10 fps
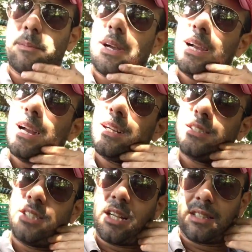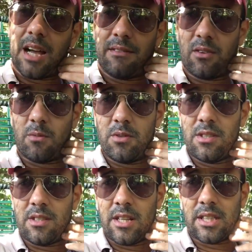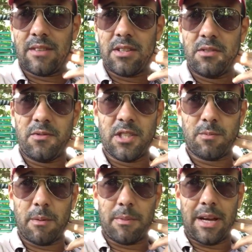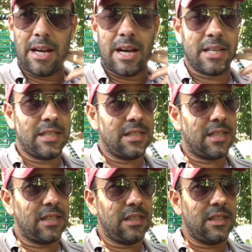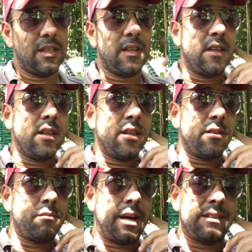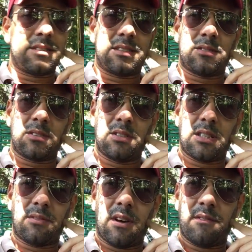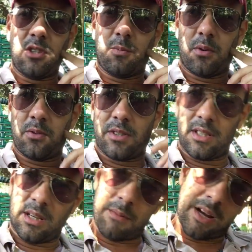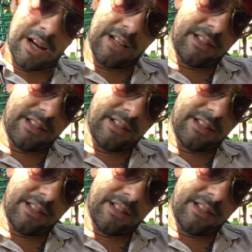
pagar. Já tava, como dizer, já tava difícil para pagar. E daí, mais essa situação de ter que ficar 20 e poucos dias sem trabalhar,